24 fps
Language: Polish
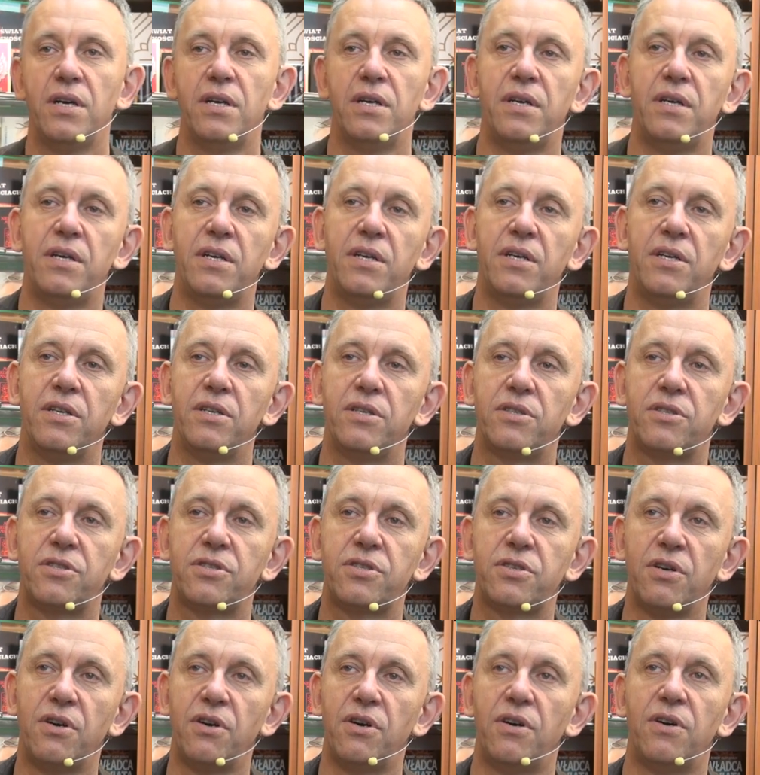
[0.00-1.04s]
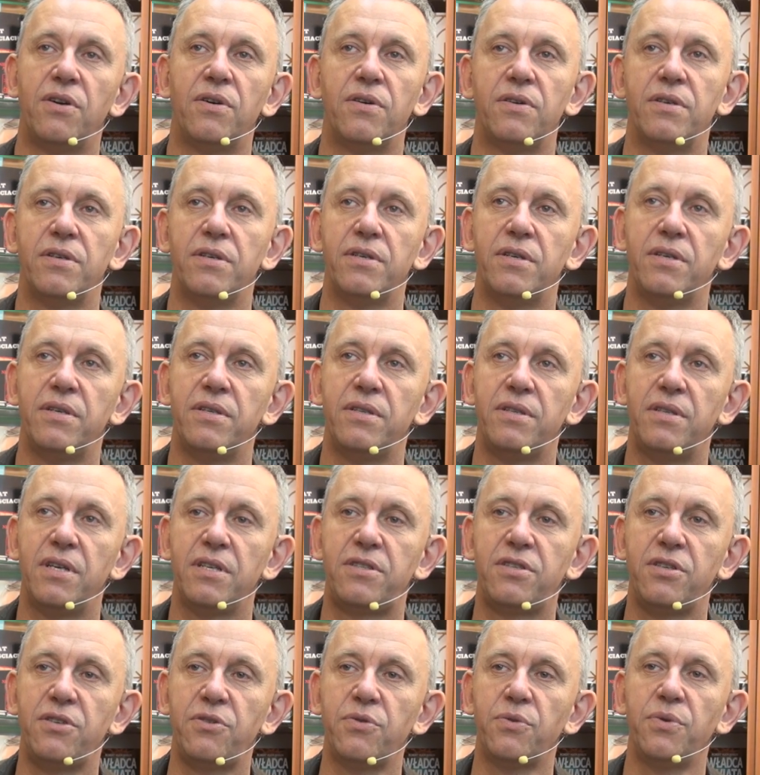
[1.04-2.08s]
y, co
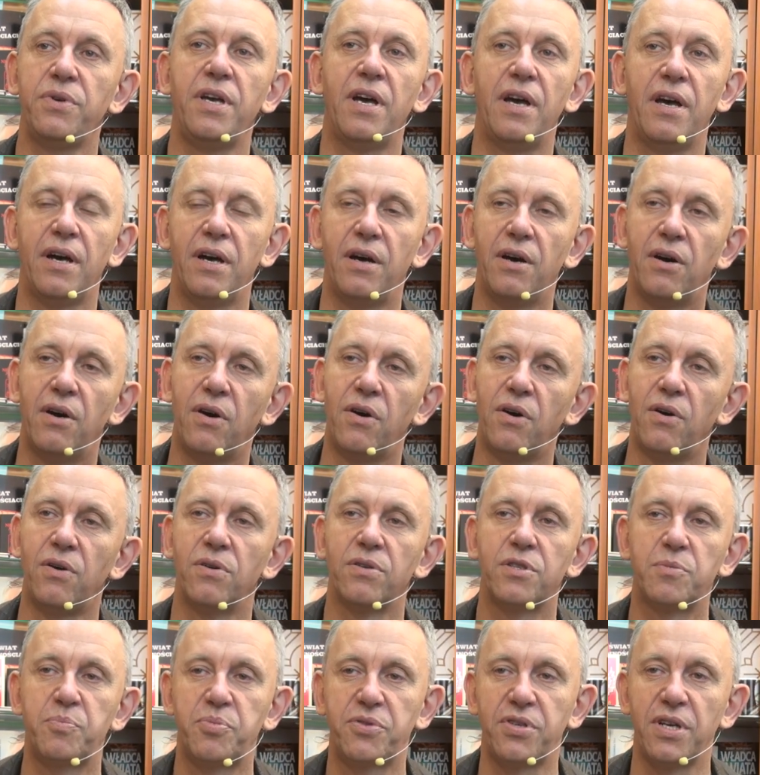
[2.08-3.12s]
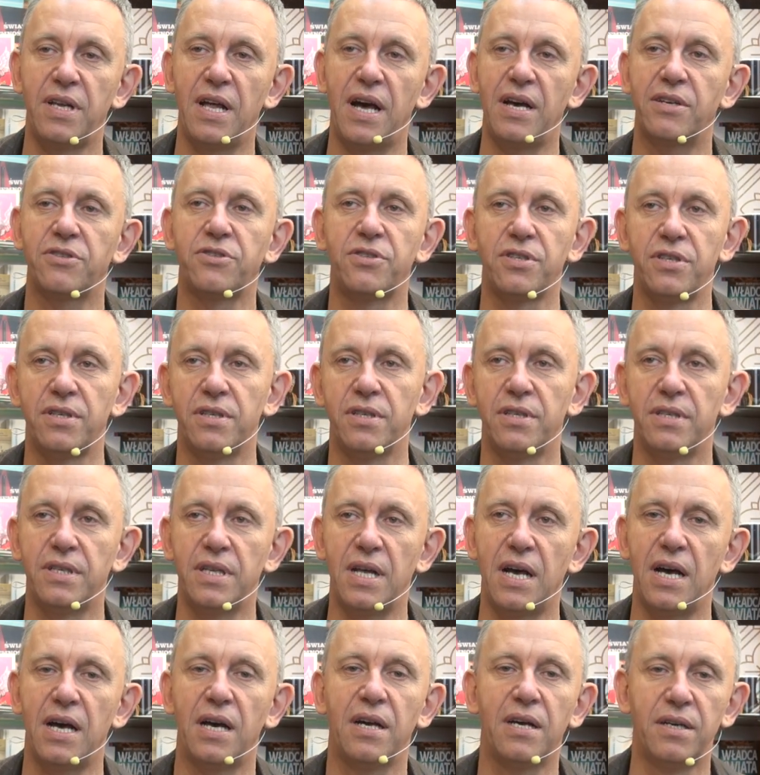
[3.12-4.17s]
decyduje o sprzedaży
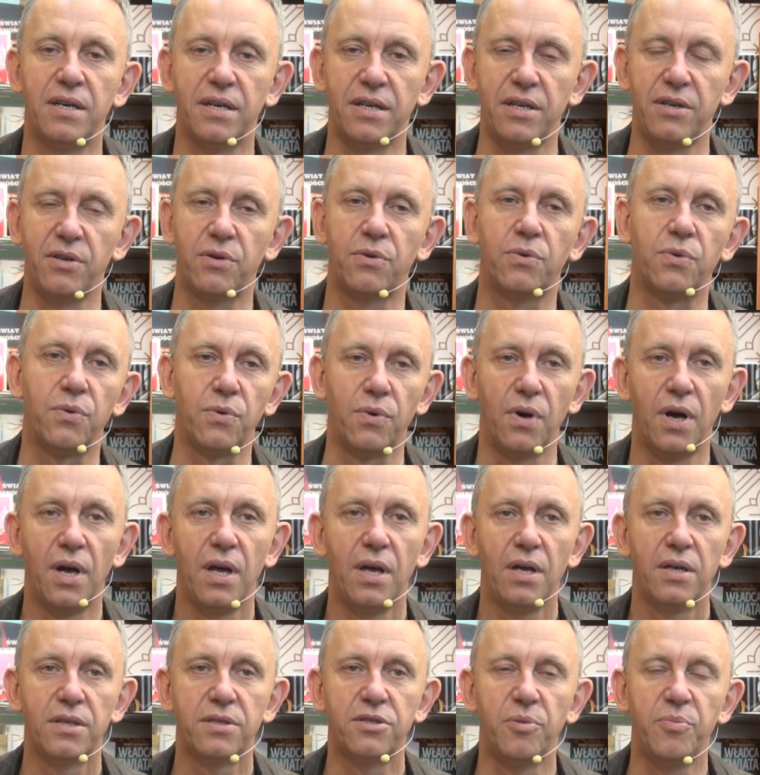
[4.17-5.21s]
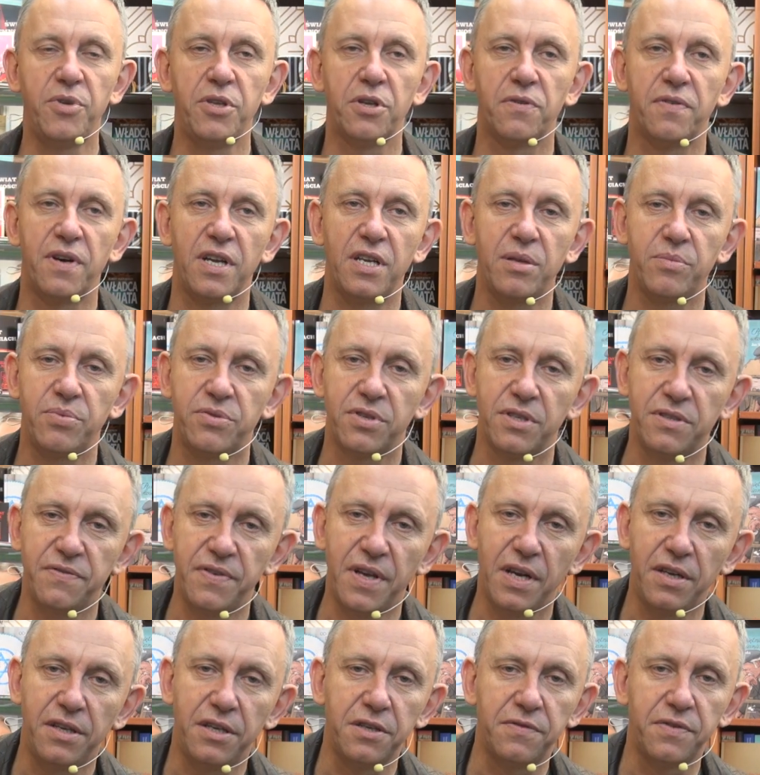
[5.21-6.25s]
na rynku zdominowanym przez
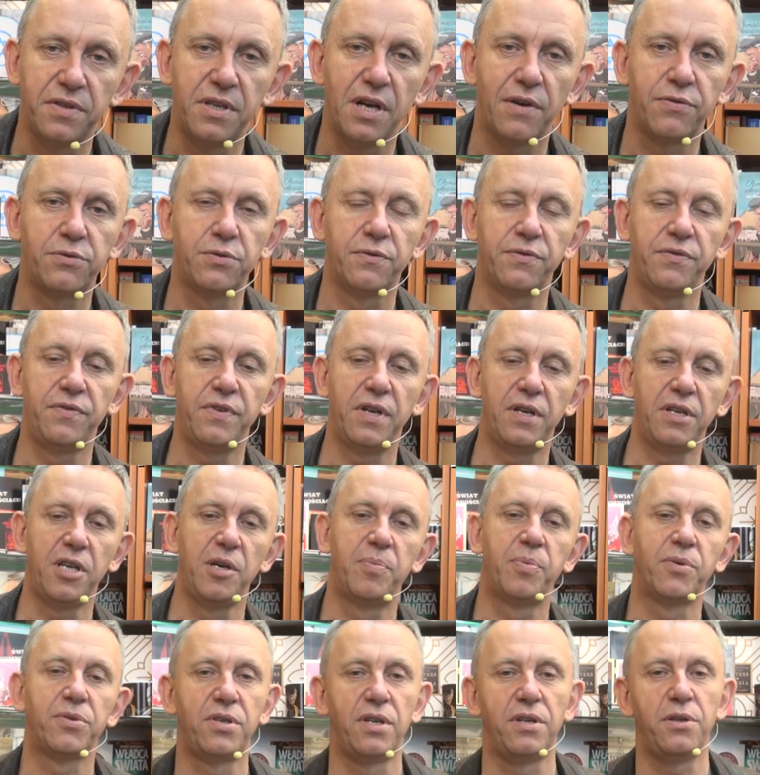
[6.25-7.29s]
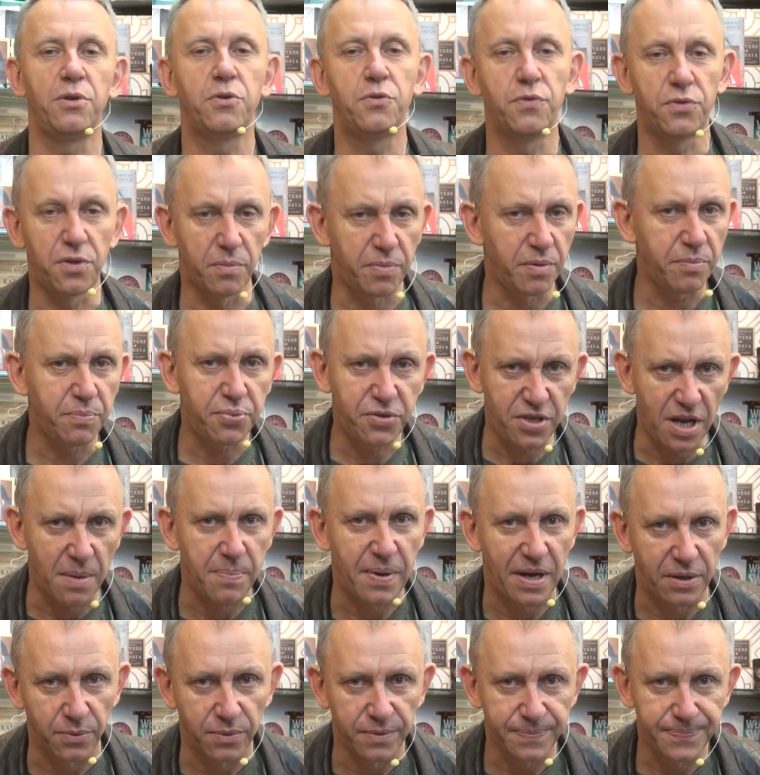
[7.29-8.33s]
wielkich wydawców i wielkich pośredników, to bym
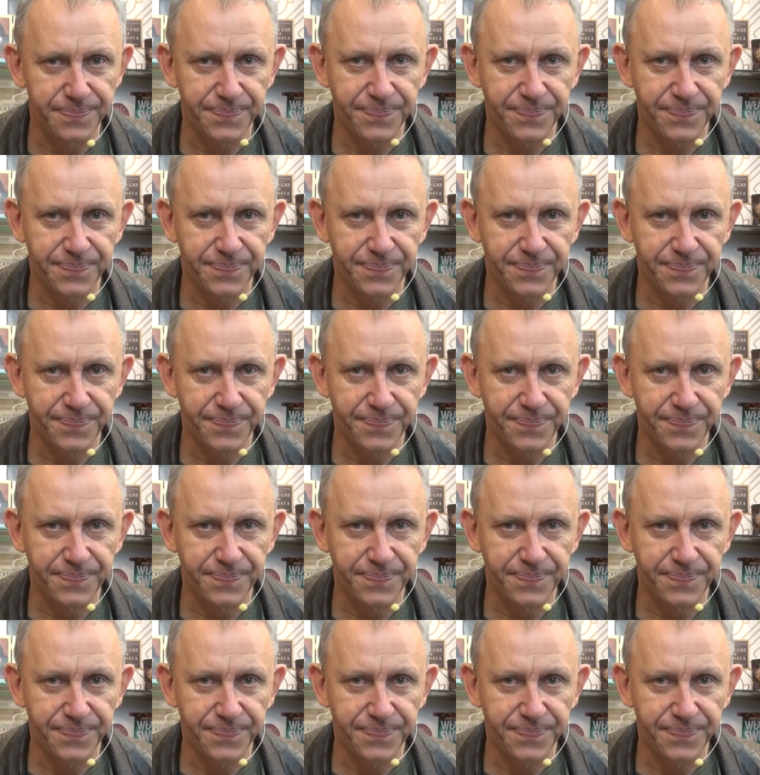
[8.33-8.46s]
przepadł.